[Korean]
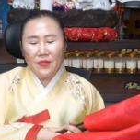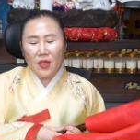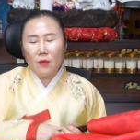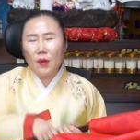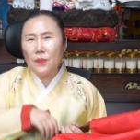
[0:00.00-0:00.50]

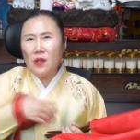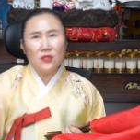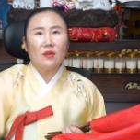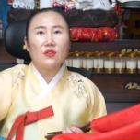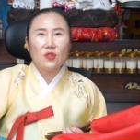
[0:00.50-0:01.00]
내가 막
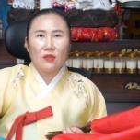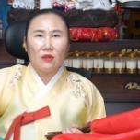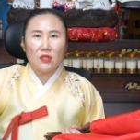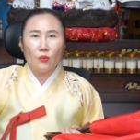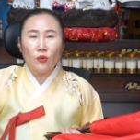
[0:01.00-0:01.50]
펼쳐갈 수 있는
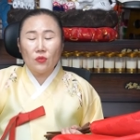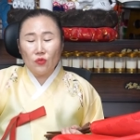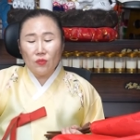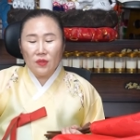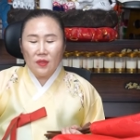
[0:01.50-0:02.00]
거지 모든
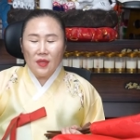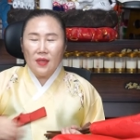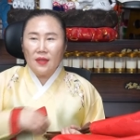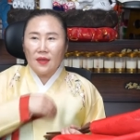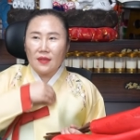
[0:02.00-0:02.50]
꿈을
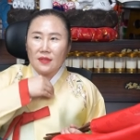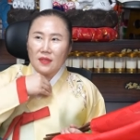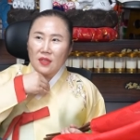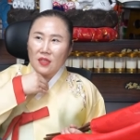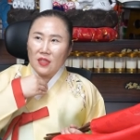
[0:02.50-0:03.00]
그러니까는
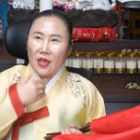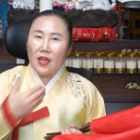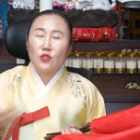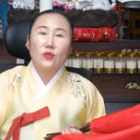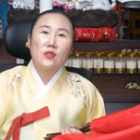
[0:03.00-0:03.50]

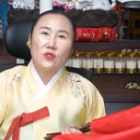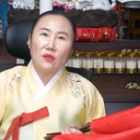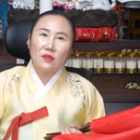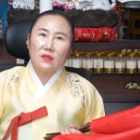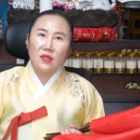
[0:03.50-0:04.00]

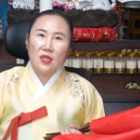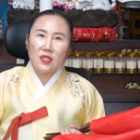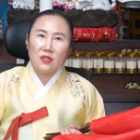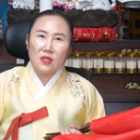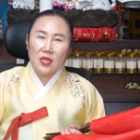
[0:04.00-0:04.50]
예술적인
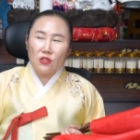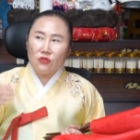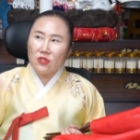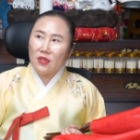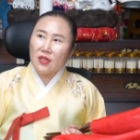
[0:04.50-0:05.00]
기질
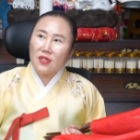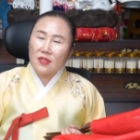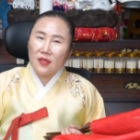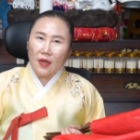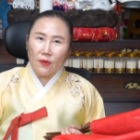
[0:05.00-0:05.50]
예술적인
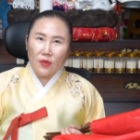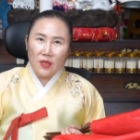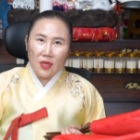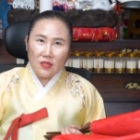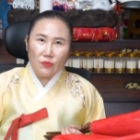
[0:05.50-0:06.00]
기질을 갖고
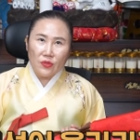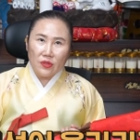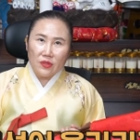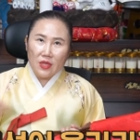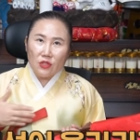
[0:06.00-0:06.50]
계신
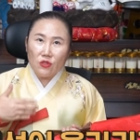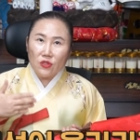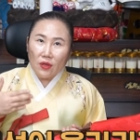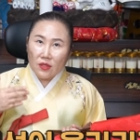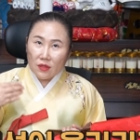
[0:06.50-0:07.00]
분들은
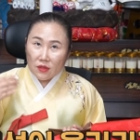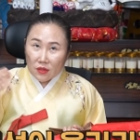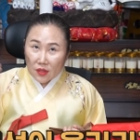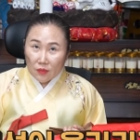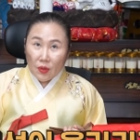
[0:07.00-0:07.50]
예술성에서
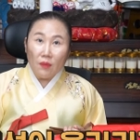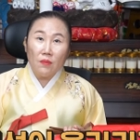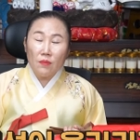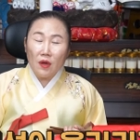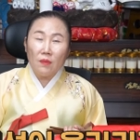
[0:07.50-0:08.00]

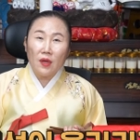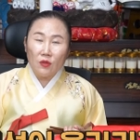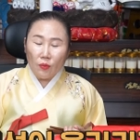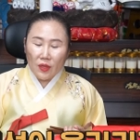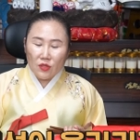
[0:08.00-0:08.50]
병, 명망이
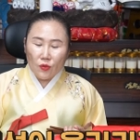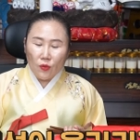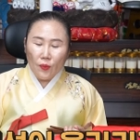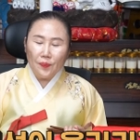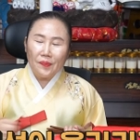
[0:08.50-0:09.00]

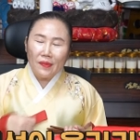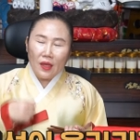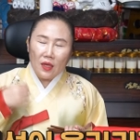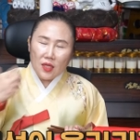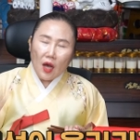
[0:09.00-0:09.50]
높아지고
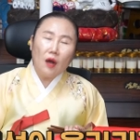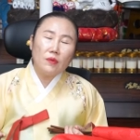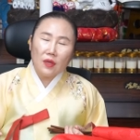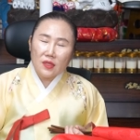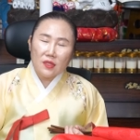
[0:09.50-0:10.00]

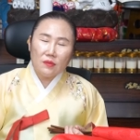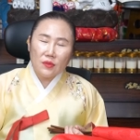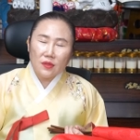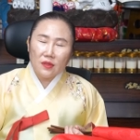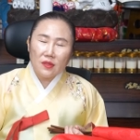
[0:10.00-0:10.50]
사업을 하시는
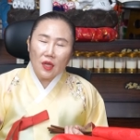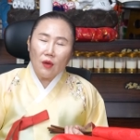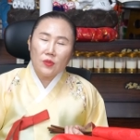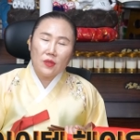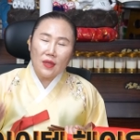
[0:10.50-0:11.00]
분들은
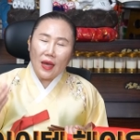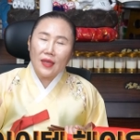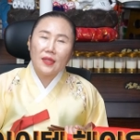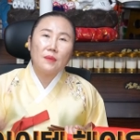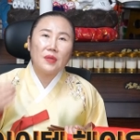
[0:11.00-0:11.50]
사업적인
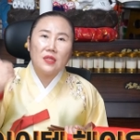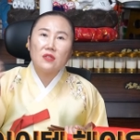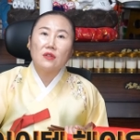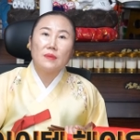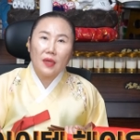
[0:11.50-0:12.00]
아이템이
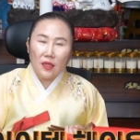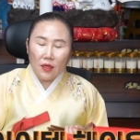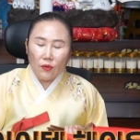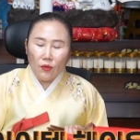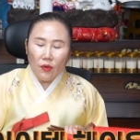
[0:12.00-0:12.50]
인정을 받게
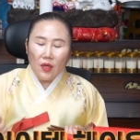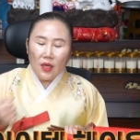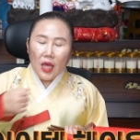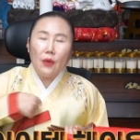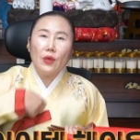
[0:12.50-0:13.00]
되고
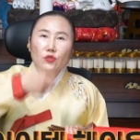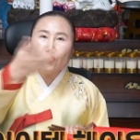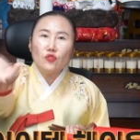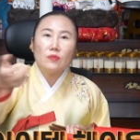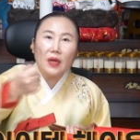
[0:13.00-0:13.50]
해외
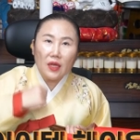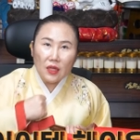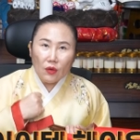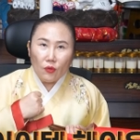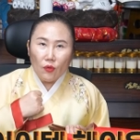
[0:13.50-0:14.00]
수주를 받게
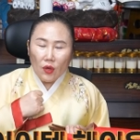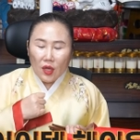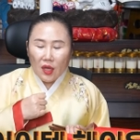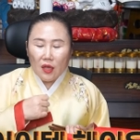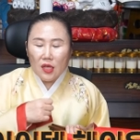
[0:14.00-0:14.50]
되고
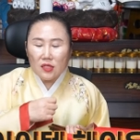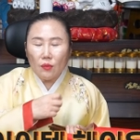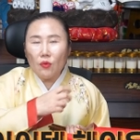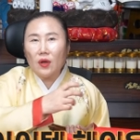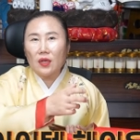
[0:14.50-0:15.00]

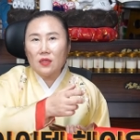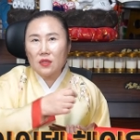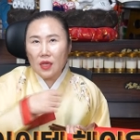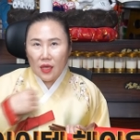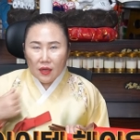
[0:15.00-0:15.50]
해외에서 뭔가를
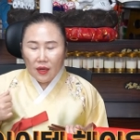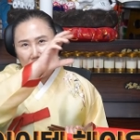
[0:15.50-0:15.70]
계획,